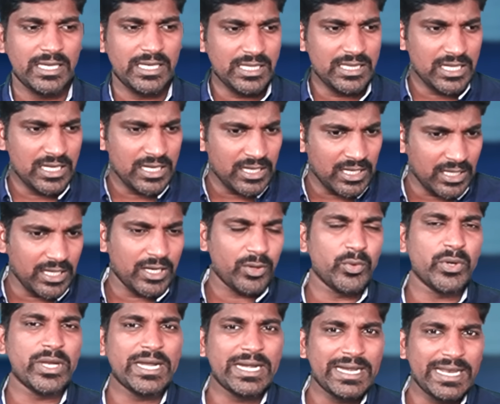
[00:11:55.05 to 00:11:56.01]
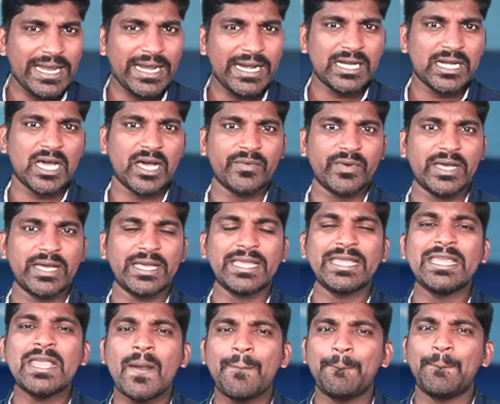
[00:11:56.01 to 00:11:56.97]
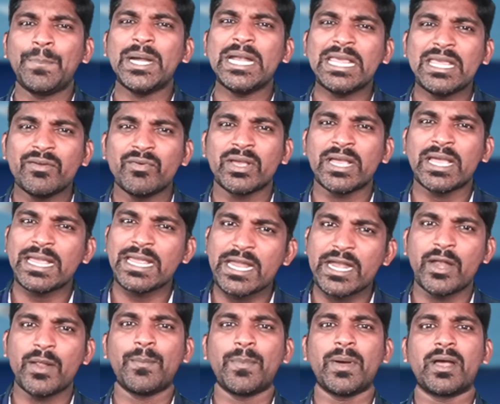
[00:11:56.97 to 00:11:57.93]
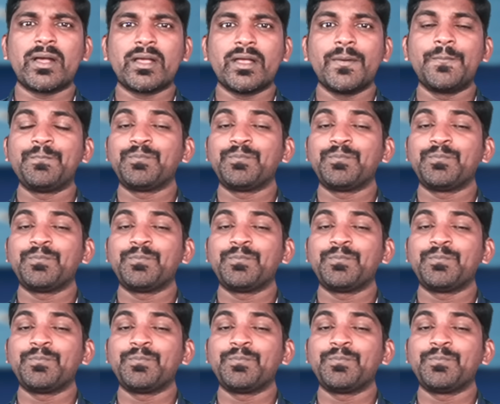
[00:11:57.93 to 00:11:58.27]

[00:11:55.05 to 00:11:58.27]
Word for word: இதில் இருக்கக்கூடிய டேட்டாவை எப்படி இவங்க எடுப்பாங்க